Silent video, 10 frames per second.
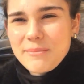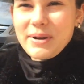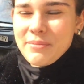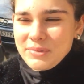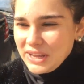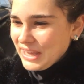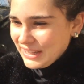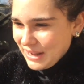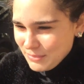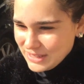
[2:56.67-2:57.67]
Прям такие
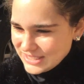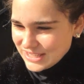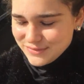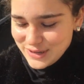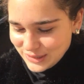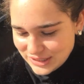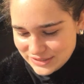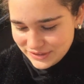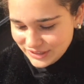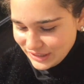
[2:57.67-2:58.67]
там разноцветные
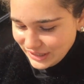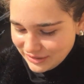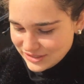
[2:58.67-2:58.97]
цветы,